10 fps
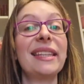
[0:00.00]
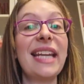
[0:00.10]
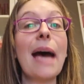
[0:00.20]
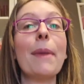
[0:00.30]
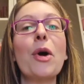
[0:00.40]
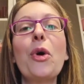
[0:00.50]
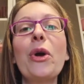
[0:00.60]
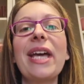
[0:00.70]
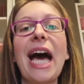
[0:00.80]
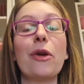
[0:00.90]
Drama
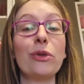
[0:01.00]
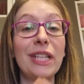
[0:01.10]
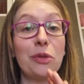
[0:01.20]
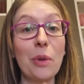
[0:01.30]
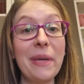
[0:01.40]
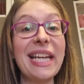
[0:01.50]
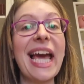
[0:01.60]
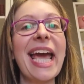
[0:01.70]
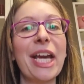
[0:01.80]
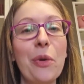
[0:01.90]
coreano del
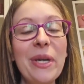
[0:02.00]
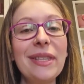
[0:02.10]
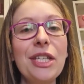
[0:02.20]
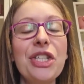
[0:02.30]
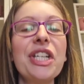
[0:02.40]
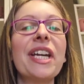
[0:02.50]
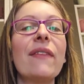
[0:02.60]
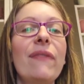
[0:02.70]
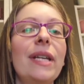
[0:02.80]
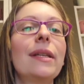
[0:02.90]
2015
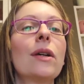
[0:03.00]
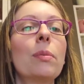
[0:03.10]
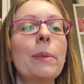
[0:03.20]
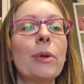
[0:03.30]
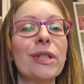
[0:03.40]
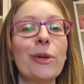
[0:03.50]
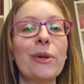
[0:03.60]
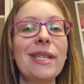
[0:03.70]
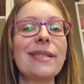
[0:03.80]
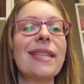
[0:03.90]
che vede come
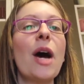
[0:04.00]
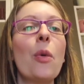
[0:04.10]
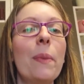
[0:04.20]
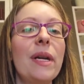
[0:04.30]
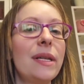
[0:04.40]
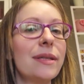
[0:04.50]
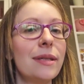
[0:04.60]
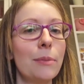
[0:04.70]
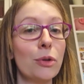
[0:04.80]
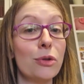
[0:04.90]
protagonista un
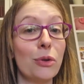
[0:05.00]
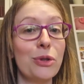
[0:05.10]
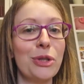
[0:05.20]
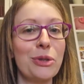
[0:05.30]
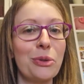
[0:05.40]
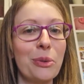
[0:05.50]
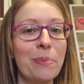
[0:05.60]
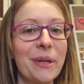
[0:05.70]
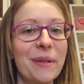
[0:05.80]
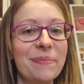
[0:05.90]
bellissimo Soji
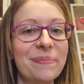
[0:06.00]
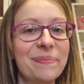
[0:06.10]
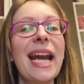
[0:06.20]
Sub